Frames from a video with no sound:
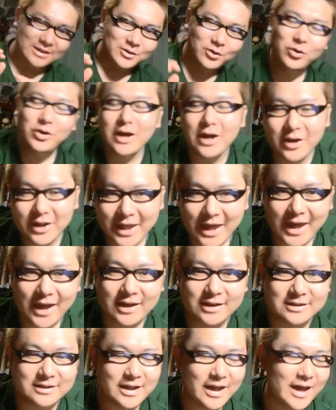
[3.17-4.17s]
今回は
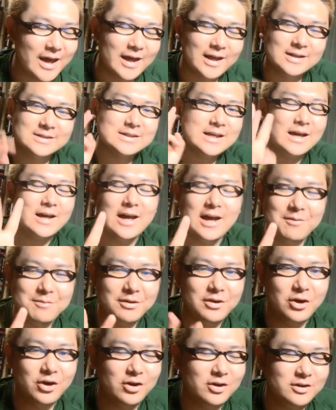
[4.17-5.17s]
ね、えー、3回目
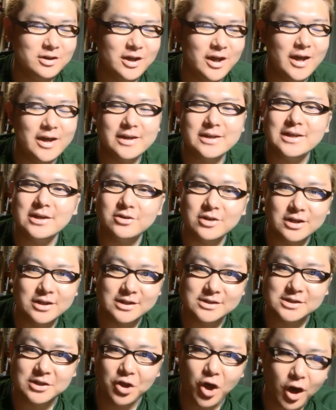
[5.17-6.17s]
の、えー、企画なんで
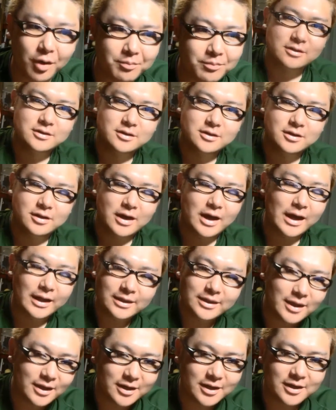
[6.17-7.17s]
すけど、勝
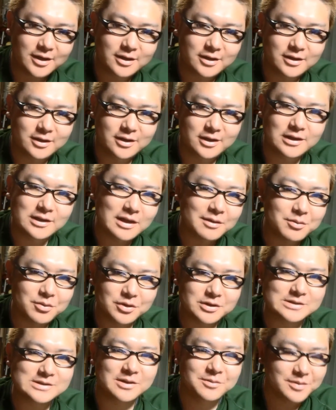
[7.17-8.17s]
手に
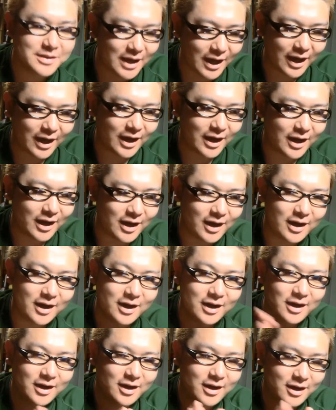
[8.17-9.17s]
インタビューしてみた
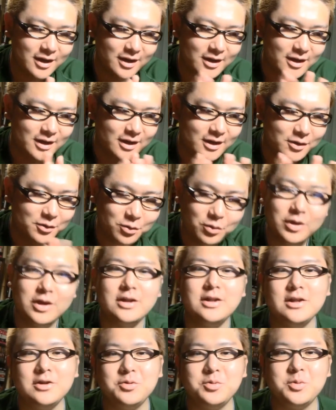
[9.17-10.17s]
をや
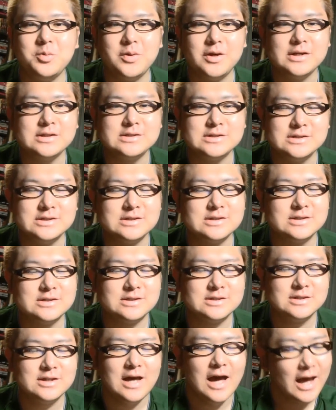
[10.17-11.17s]
りたいと思いま
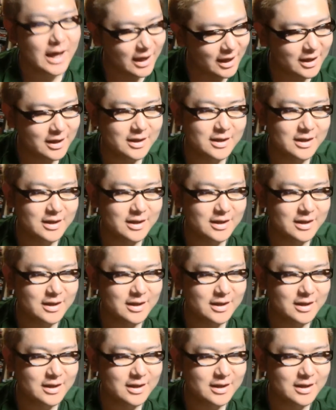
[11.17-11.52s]
す。はい。